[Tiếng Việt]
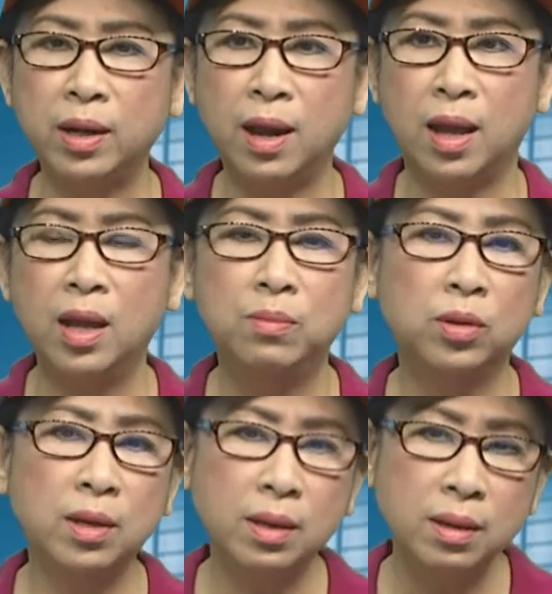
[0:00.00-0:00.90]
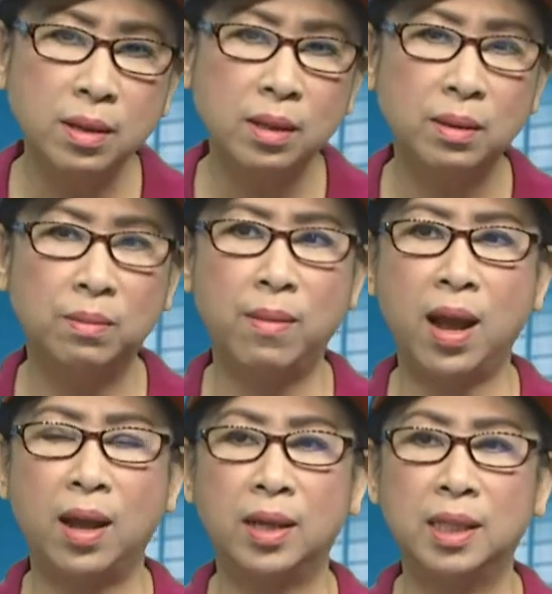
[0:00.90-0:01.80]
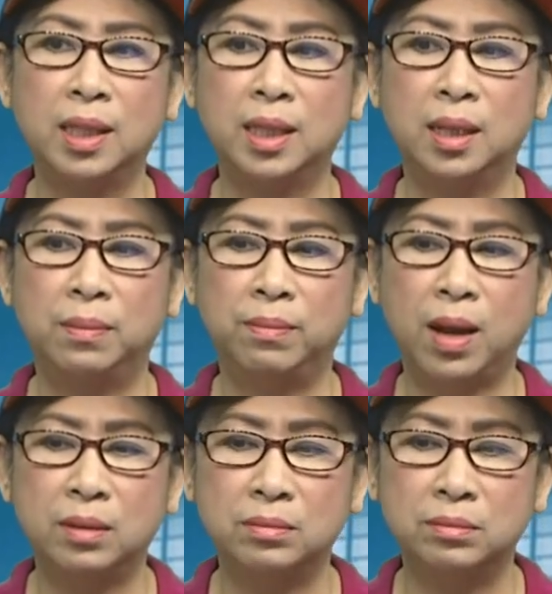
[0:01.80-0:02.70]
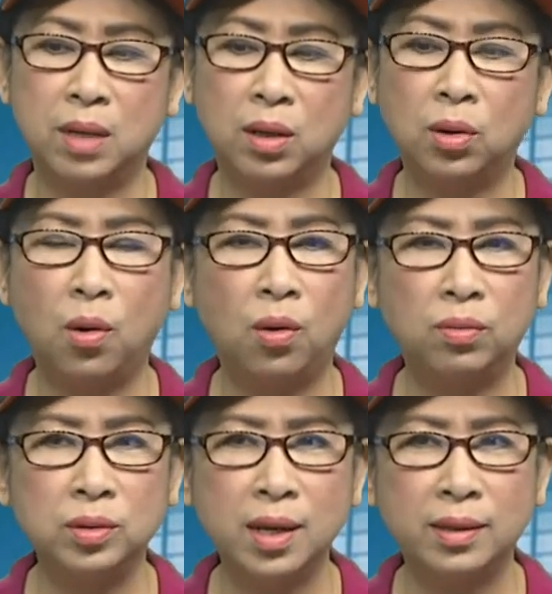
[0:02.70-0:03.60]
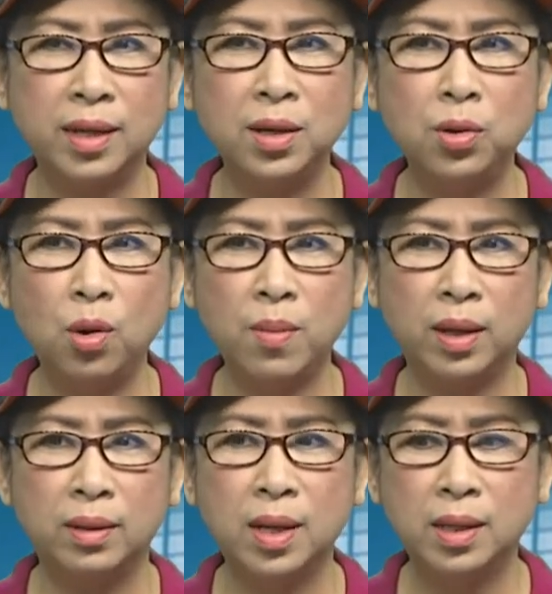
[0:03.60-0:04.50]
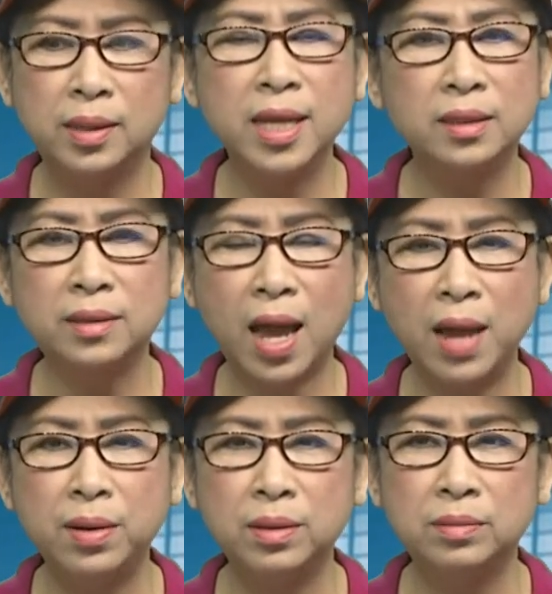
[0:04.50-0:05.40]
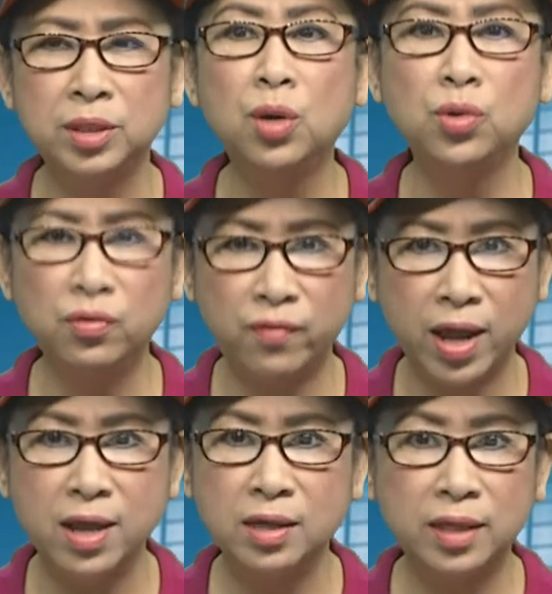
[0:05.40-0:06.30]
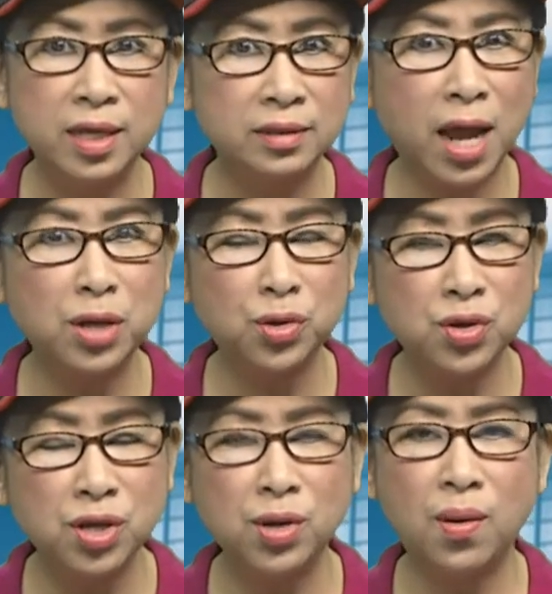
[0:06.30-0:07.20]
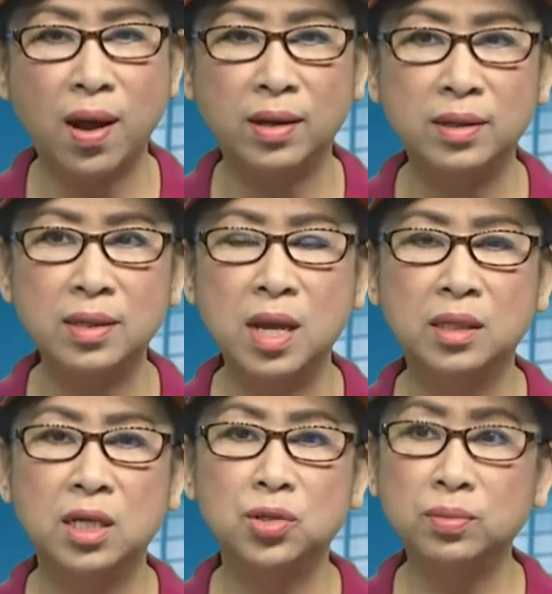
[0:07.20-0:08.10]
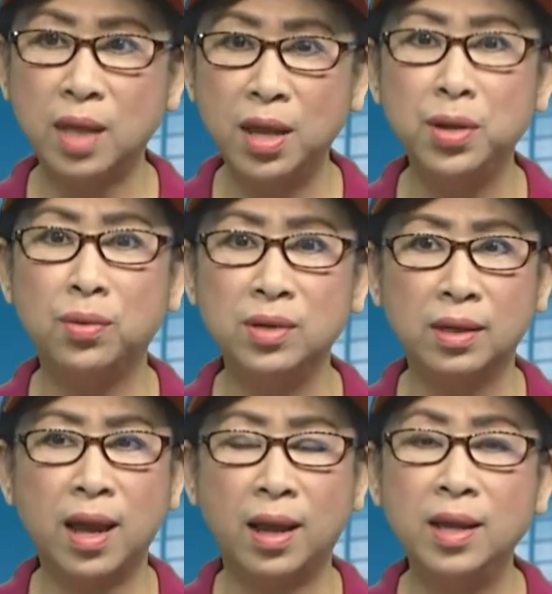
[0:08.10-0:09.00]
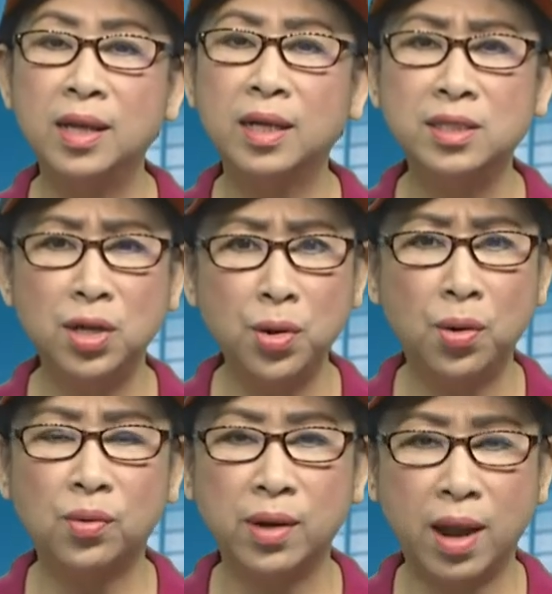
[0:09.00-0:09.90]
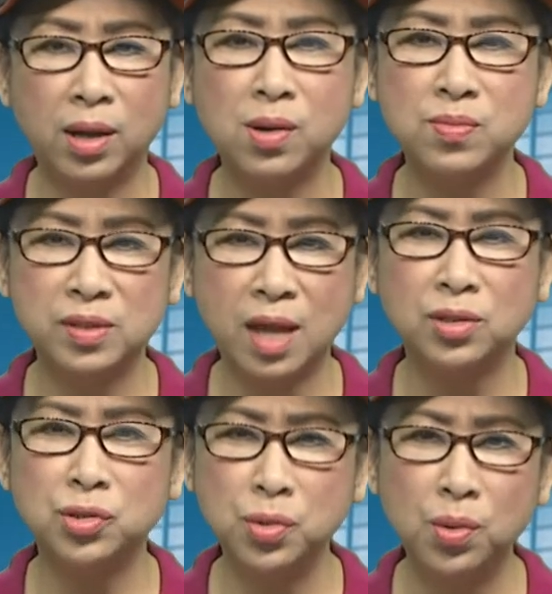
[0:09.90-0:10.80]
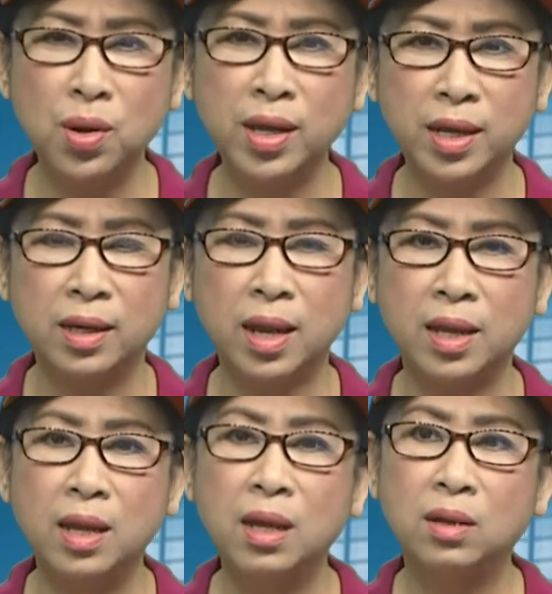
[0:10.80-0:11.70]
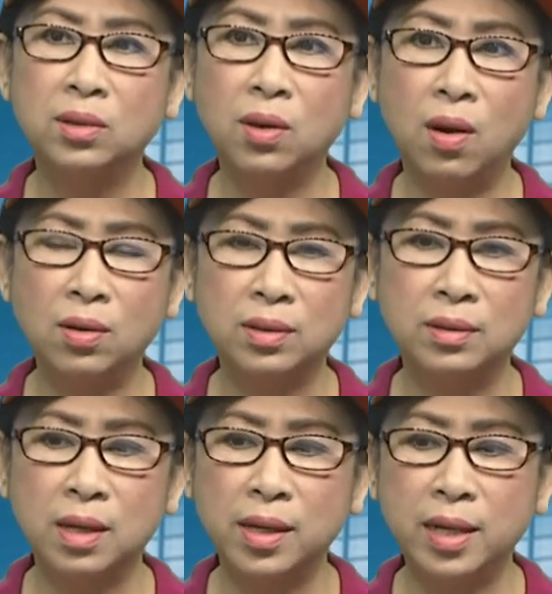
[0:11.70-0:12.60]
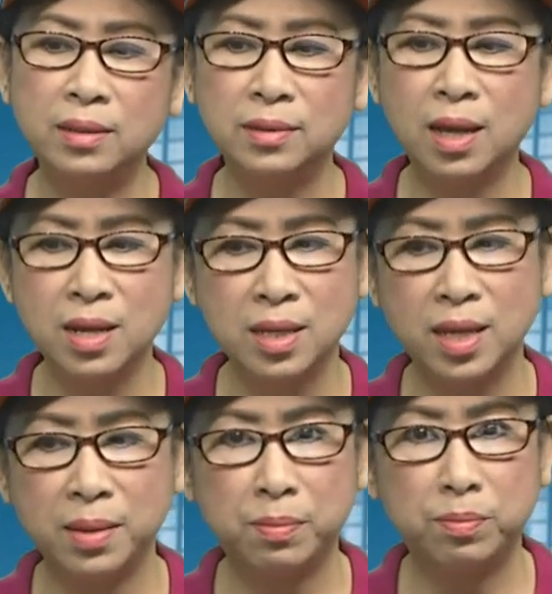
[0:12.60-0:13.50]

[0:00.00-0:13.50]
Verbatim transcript: là một đất nước mà mà mà khổ, nghĩa là đến nỗi mà thiên tai nhiều như vậy, thiên tai rồi nhân họa nữa, thì chúng ta hiểu được là cái chế độ của Đảng Cộng sản Trung Quốc hiện nay nó đã đến thời kỳ